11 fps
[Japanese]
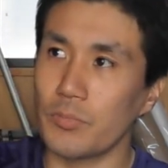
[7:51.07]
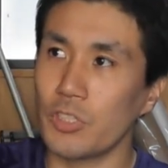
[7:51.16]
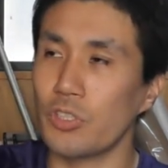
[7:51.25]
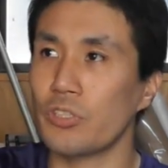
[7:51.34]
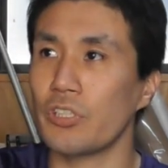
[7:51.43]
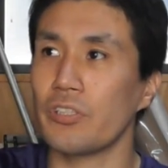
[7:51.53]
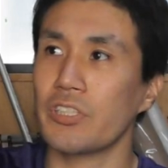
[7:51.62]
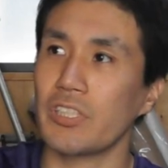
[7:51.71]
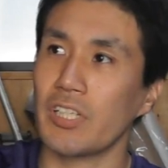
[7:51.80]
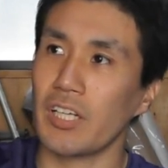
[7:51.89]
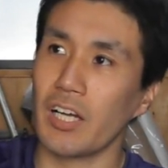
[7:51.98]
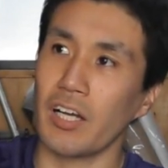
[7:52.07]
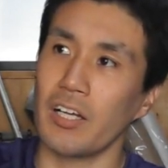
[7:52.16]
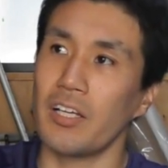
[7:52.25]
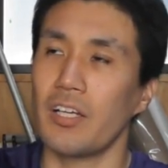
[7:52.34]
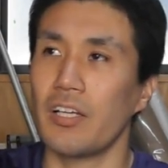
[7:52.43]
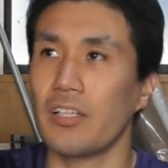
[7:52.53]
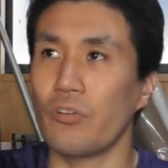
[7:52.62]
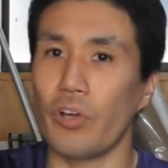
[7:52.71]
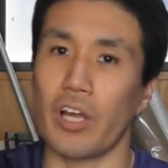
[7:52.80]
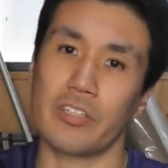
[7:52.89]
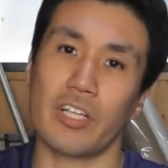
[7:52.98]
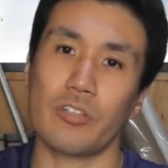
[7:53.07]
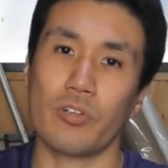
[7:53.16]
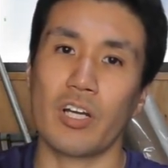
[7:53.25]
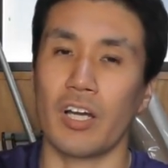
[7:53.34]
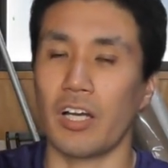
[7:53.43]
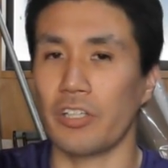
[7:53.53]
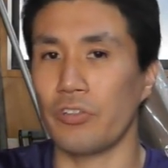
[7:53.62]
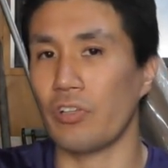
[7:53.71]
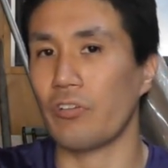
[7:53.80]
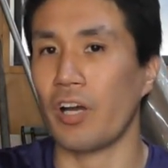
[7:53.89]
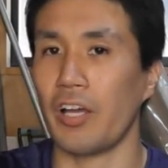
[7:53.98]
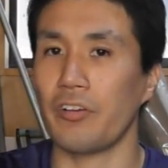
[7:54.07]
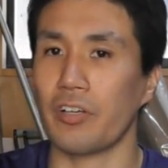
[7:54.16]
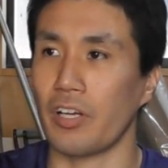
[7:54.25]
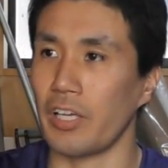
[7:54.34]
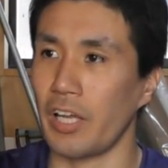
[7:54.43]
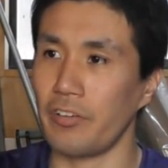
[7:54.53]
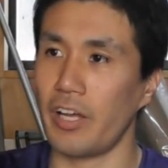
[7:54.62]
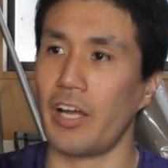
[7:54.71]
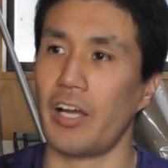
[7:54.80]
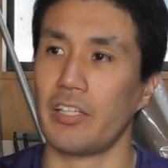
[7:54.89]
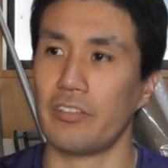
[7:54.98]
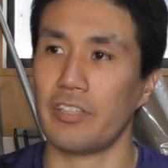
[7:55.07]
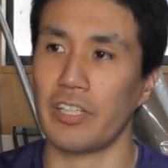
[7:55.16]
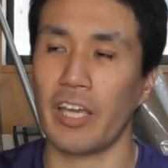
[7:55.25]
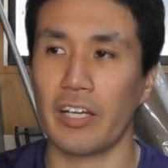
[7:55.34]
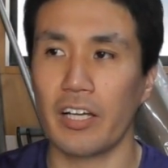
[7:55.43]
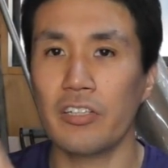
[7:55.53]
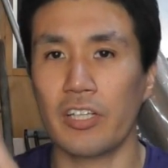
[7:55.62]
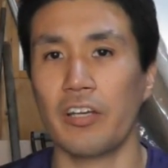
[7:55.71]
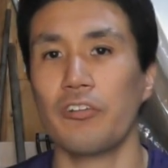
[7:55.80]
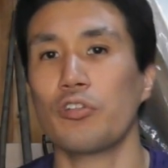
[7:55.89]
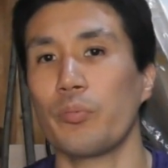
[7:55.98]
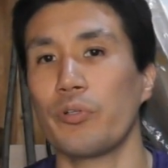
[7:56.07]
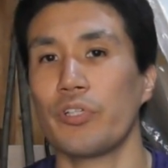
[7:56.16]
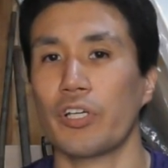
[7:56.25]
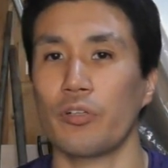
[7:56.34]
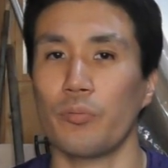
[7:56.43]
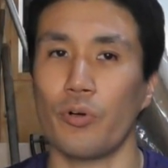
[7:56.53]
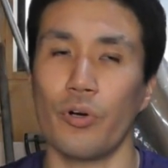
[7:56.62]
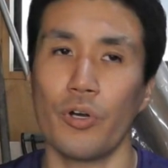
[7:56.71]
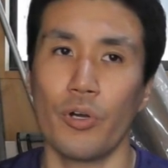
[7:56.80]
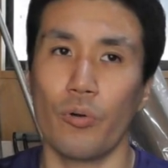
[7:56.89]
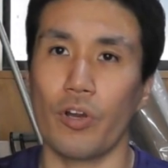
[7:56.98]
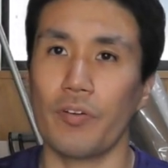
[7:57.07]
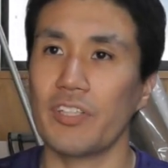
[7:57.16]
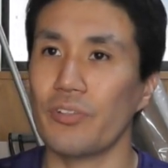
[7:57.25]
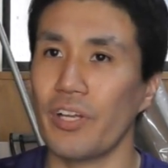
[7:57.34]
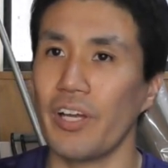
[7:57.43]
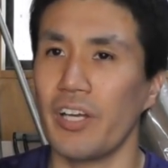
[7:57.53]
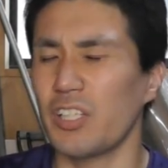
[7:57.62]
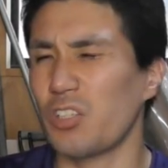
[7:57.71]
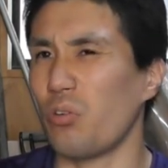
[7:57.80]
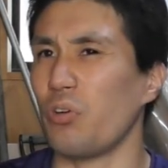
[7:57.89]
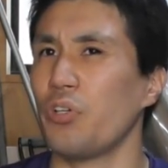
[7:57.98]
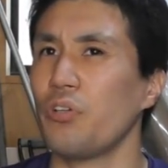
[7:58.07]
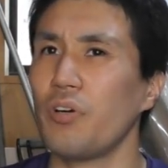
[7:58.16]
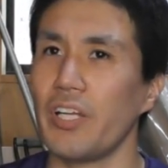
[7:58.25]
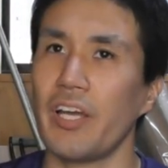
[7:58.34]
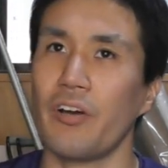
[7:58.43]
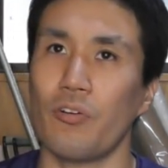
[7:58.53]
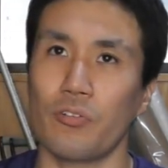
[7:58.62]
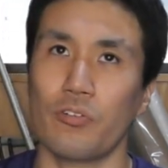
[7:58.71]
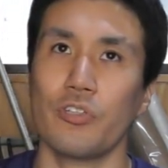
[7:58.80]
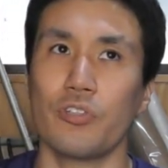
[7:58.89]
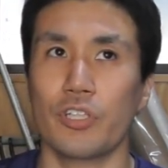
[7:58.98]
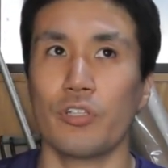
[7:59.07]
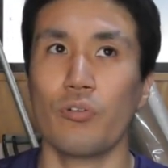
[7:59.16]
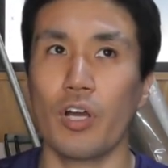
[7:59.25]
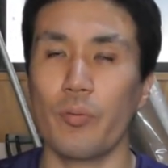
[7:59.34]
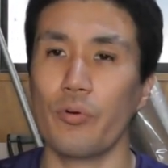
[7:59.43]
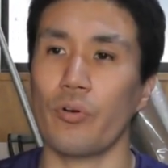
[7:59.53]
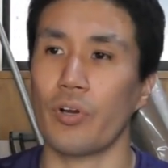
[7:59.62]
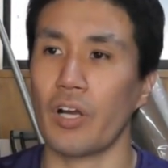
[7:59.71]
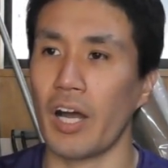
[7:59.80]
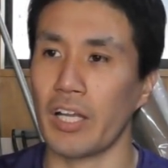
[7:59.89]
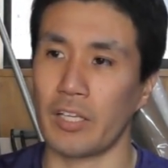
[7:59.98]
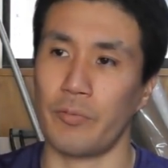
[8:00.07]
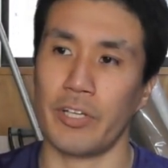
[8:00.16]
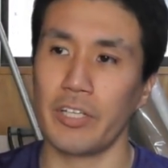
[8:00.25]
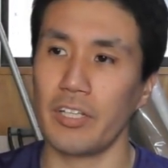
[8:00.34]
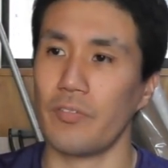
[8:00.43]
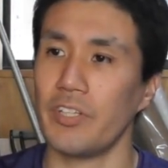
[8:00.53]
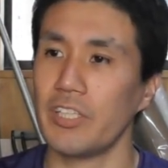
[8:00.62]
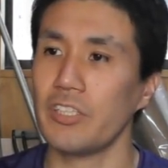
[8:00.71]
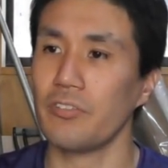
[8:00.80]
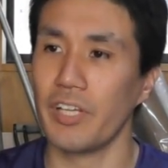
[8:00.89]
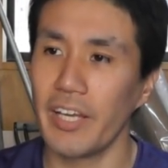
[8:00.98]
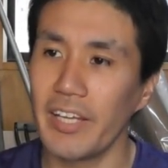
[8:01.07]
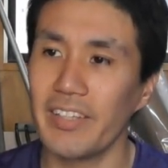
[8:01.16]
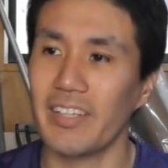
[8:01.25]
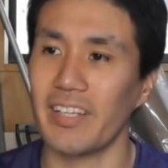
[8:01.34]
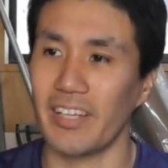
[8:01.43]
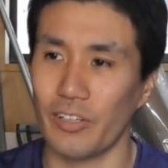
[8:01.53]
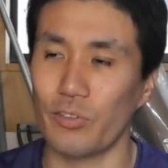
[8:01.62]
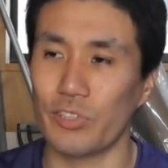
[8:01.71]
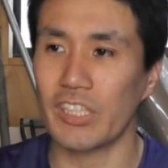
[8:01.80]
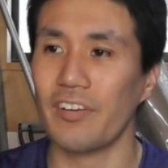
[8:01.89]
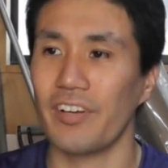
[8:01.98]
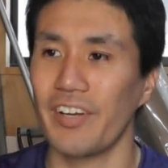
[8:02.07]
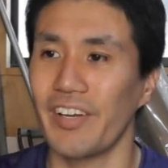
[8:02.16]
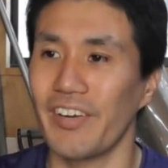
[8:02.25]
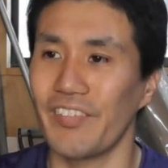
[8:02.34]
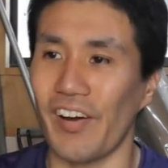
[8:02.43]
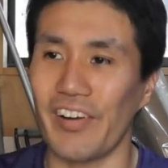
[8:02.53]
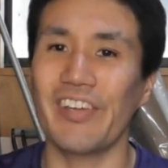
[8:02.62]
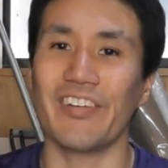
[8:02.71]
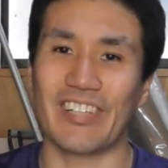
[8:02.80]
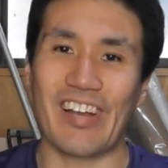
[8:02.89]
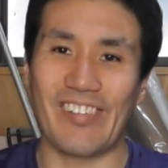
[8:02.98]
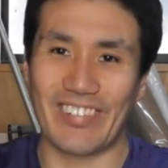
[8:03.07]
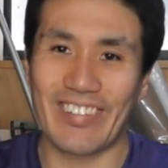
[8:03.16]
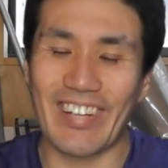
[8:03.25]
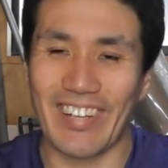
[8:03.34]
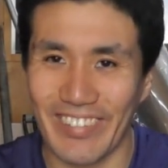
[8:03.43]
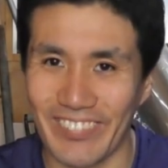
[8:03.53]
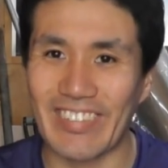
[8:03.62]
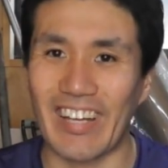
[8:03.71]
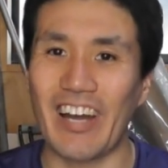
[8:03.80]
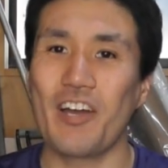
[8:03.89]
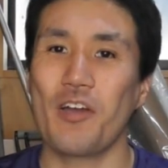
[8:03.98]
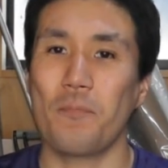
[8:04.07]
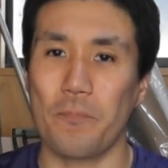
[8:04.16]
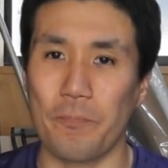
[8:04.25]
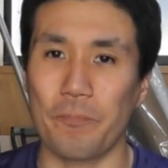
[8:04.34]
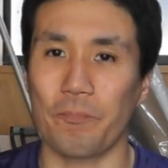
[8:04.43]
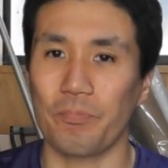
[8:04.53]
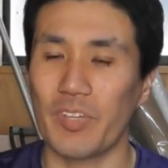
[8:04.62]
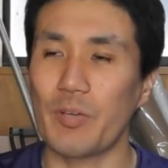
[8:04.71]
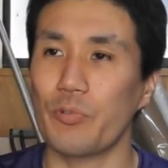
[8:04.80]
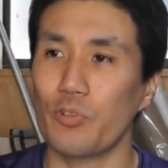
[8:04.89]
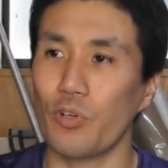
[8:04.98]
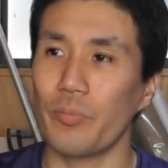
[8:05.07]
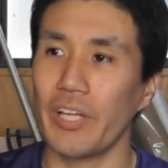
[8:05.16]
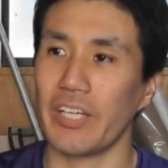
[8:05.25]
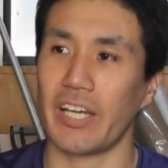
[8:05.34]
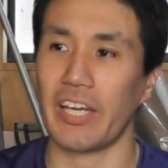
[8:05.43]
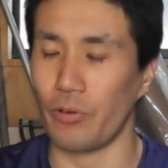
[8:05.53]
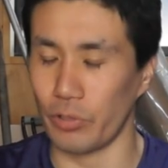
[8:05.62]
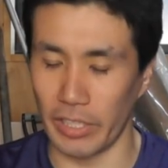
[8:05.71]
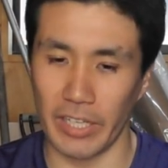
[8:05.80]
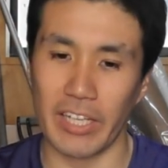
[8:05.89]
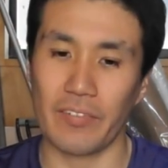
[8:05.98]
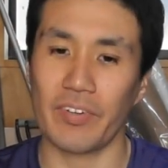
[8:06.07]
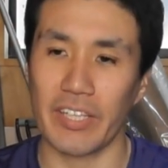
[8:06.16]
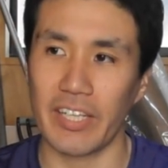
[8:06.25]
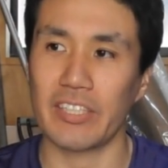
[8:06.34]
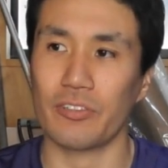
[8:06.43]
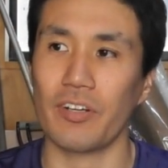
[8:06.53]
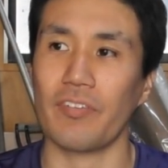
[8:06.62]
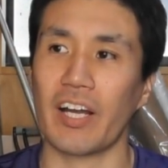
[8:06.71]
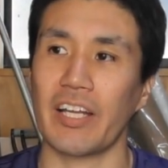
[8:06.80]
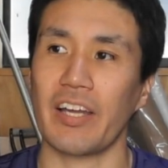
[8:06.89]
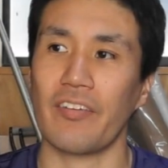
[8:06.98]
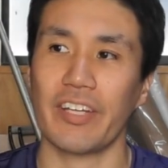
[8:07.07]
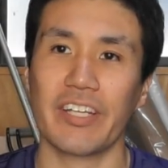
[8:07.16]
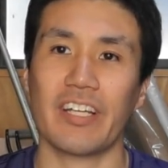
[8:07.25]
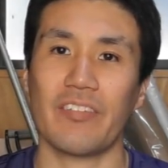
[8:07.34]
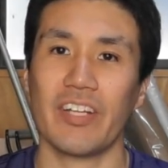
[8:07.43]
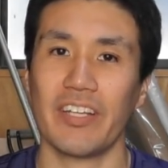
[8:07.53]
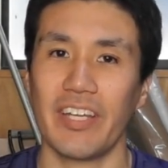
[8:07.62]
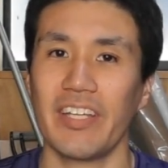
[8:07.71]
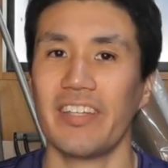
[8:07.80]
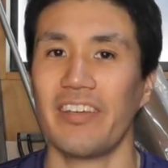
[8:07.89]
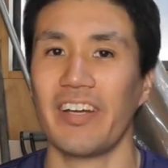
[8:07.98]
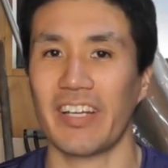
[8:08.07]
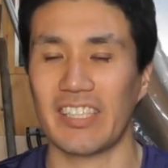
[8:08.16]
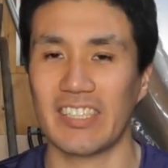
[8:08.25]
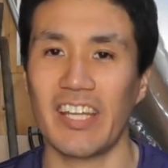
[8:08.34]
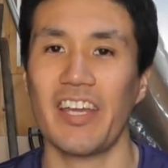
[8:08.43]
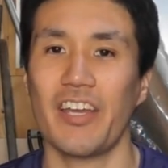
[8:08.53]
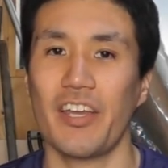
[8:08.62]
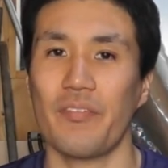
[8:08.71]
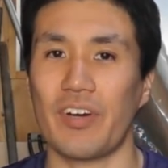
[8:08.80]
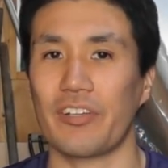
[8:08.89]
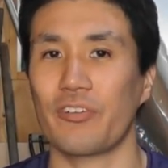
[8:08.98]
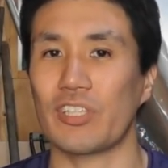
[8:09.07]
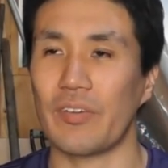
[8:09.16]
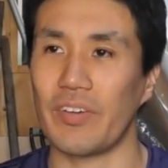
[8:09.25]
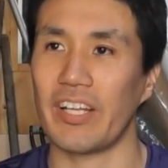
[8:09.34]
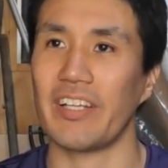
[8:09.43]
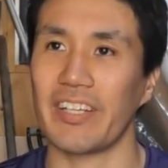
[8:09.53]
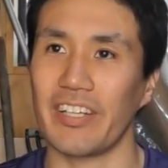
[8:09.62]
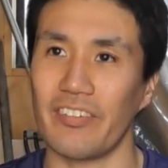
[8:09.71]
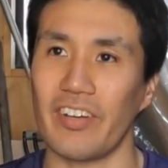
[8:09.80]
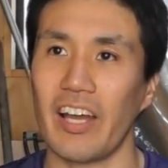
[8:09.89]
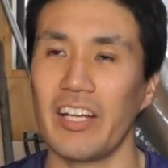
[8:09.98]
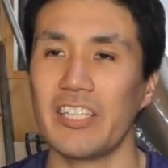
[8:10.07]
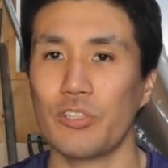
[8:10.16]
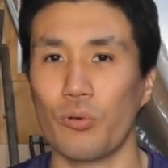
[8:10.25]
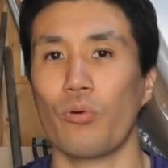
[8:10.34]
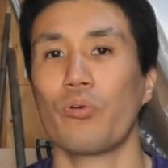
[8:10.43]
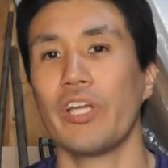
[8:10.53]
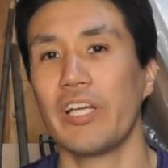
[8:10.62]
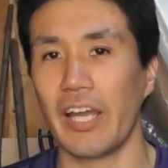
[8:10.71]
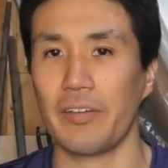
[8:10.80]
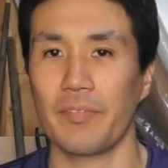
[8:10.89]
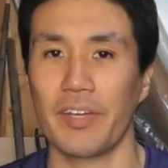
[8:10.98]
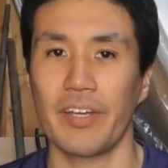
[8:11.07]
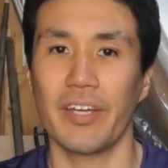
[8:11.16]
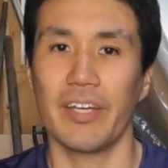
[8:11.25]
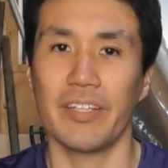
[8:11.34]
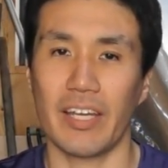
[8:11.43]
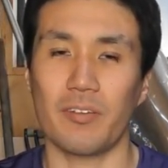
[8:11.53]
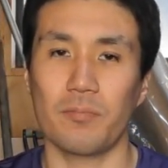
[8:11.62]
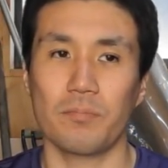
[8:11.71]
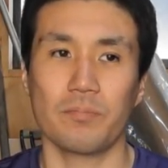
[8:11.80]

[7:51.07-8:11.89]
取水口から農薬だとか化学肥料の入るからやるなーって喧嘩ふっかける人もいるんだけども、俺はそれ、そういうのはね、ほんと有機農家も改めなきゃダメですよねってね、ちが悪いようにしゃべってるんだけどもさ、うん。で、向こうもね、いやいや、お互いやっぱりね、そこは分かり合わなきゃダメだねっていう話で丸く収めたんだけども、やはり相互理解。ね。